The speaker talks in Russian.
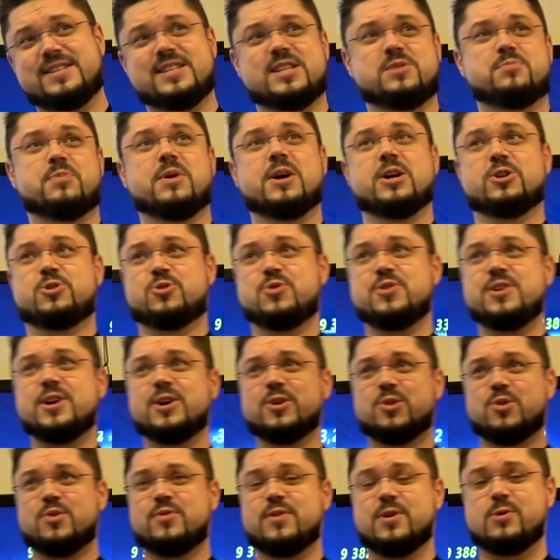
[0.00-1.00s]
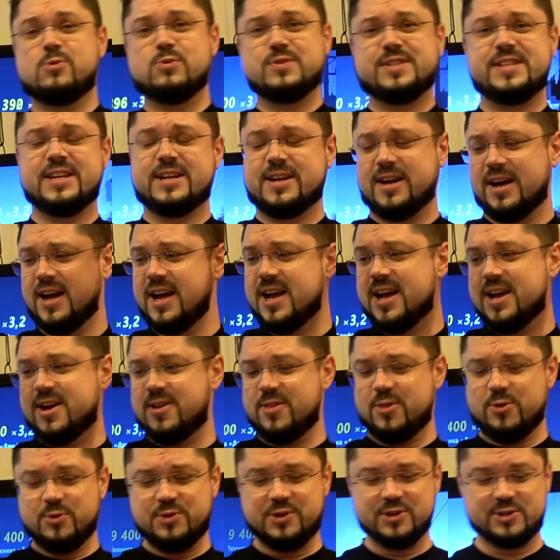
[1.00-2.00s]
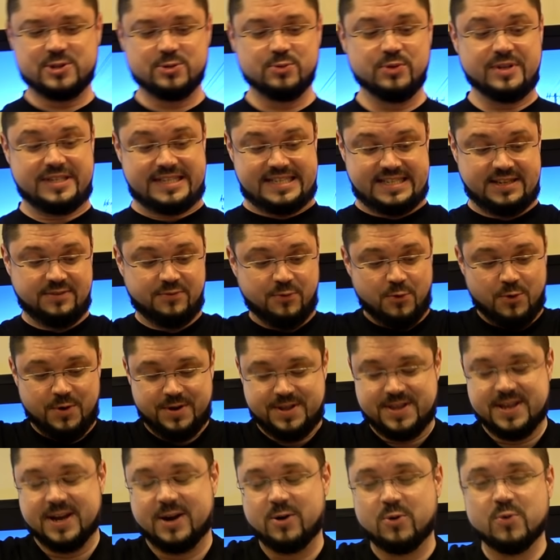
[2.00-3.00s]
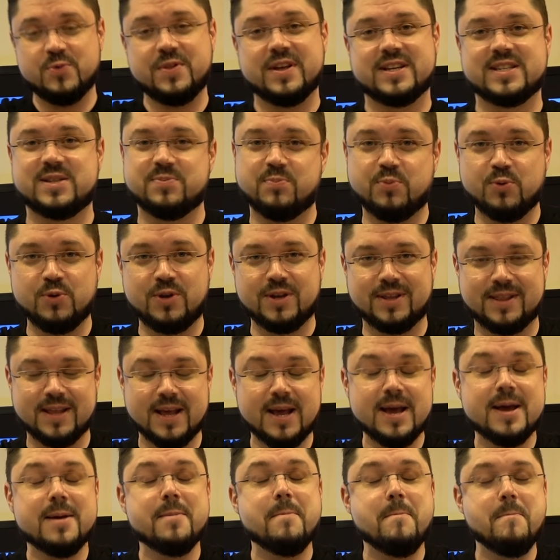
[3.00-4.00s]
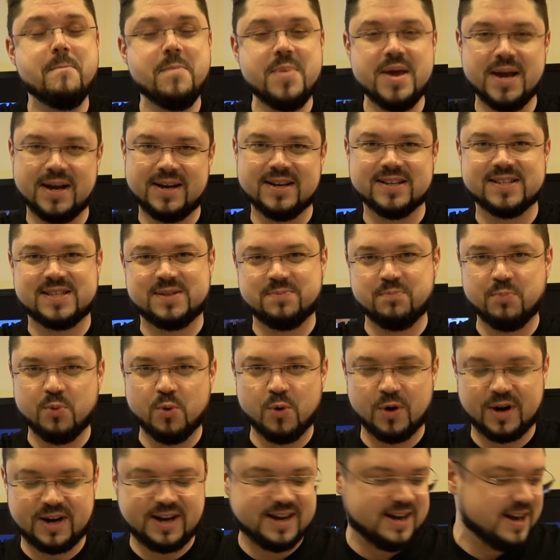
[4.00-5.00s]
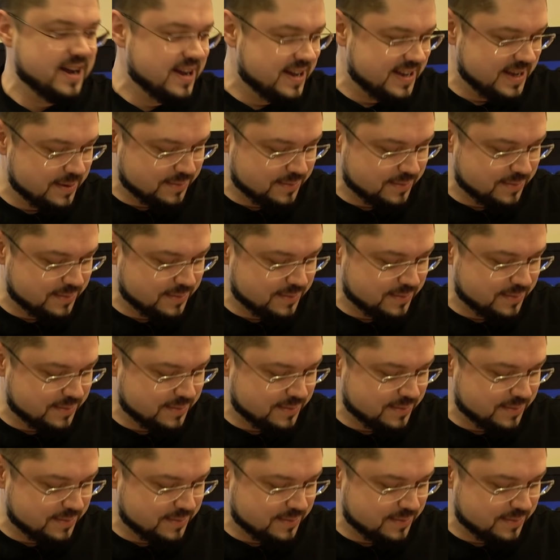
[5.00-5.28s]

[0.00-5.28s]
Здесь пока что не готова акустика, но не суть. Сегодня у нас будет мега сборка.